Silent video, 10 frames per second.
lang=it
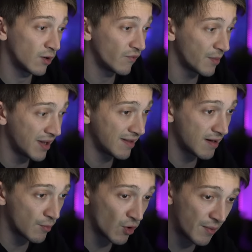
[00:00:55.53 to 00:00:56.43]
Ovviamente
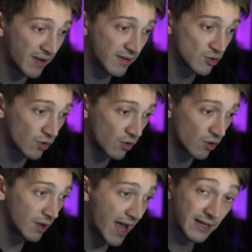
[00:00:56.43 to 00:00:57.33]
gli abbonamenti
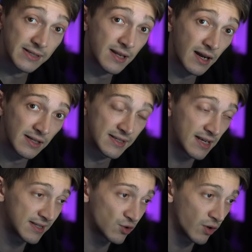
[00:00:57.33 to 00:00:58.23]
sono extra, nel
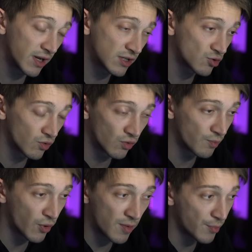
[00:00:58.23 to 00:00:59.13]
senso che sono un
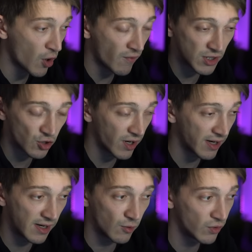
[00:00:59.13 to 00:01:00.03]
po' in prova, so che
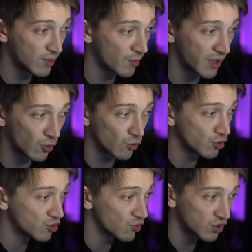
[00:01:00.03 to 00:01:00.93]
nell'ultimo periodo non
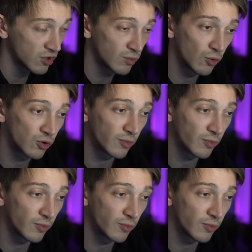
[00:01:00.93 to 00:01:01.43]
ci sono stato molto,